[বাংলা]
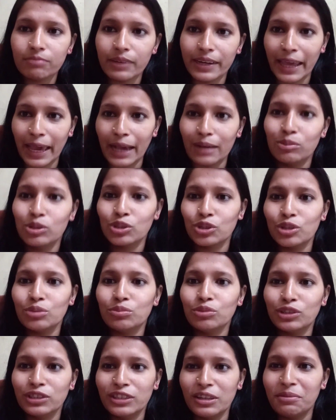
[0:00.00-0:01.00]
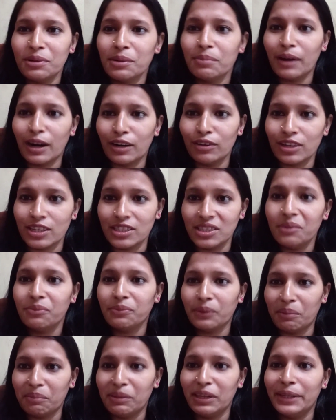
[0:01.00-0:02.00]
মানে এক বছরের মধ্যে আমার বারো হাজার
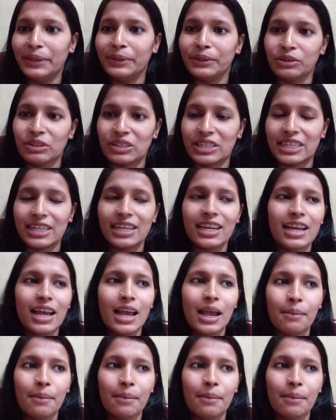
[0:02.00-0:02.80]
ফ্যামিলি হয়েছে